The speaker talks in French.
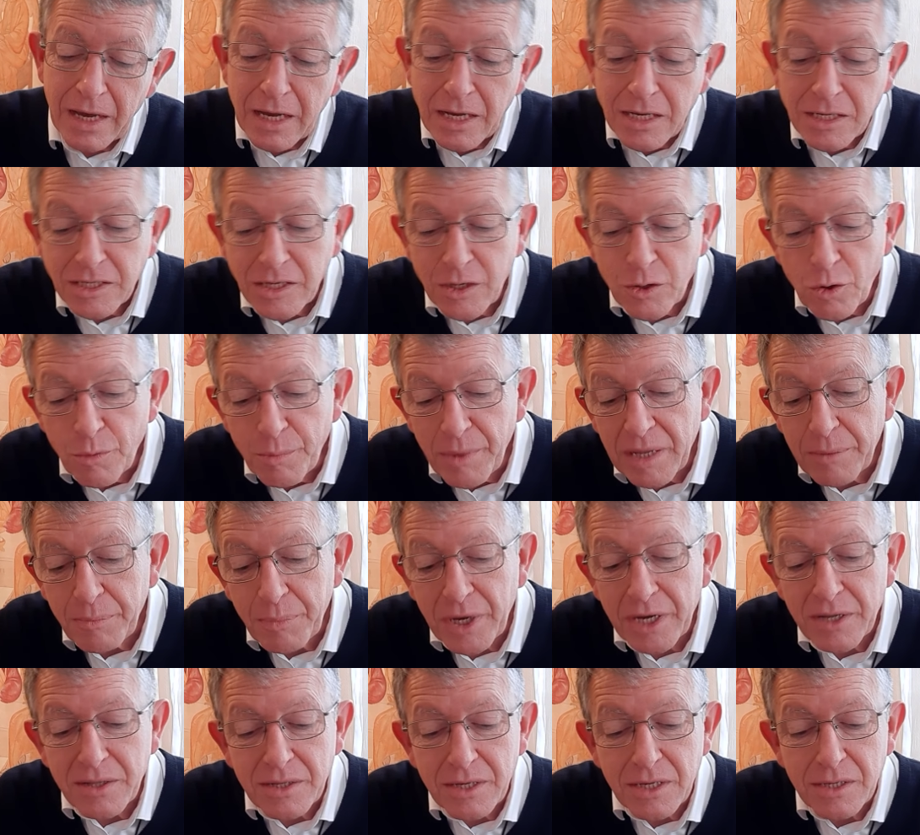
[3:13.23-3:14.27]
Si le maître
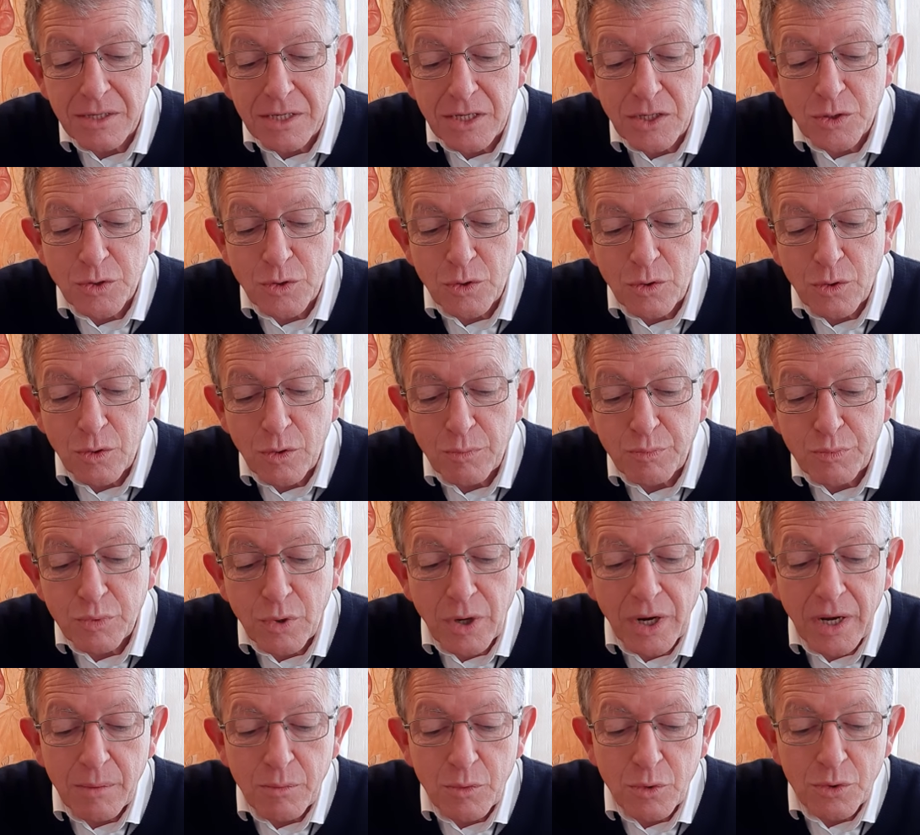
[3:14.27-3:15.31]
prêtait, disons,
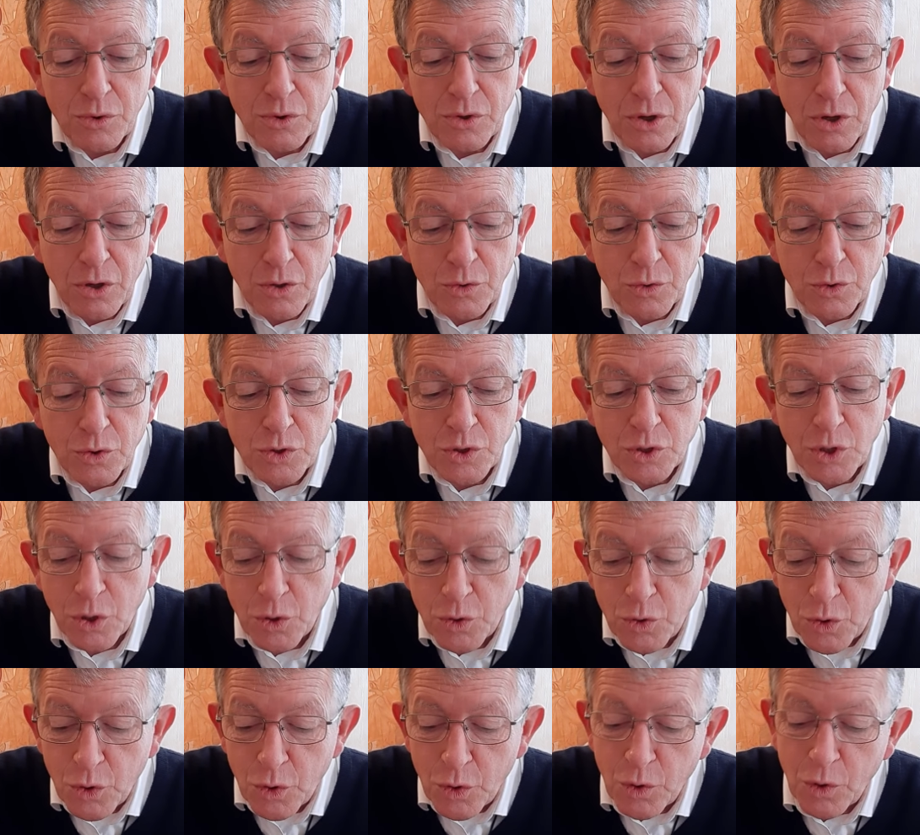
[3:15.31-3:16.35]
pour un montant de
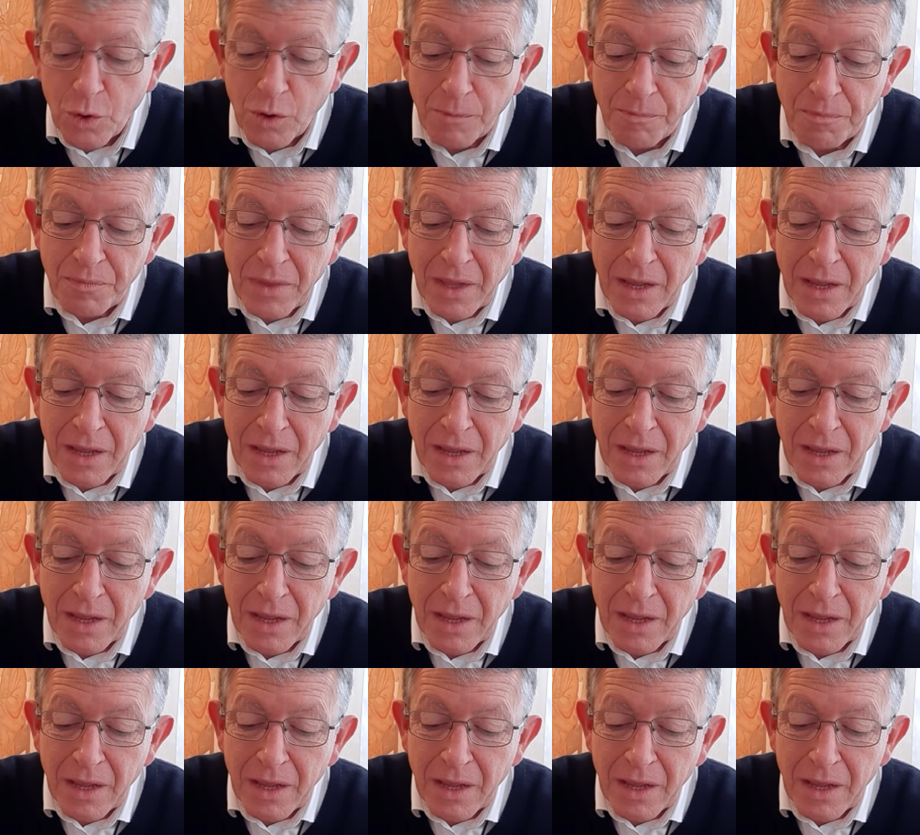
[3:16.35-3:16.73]
100 euros,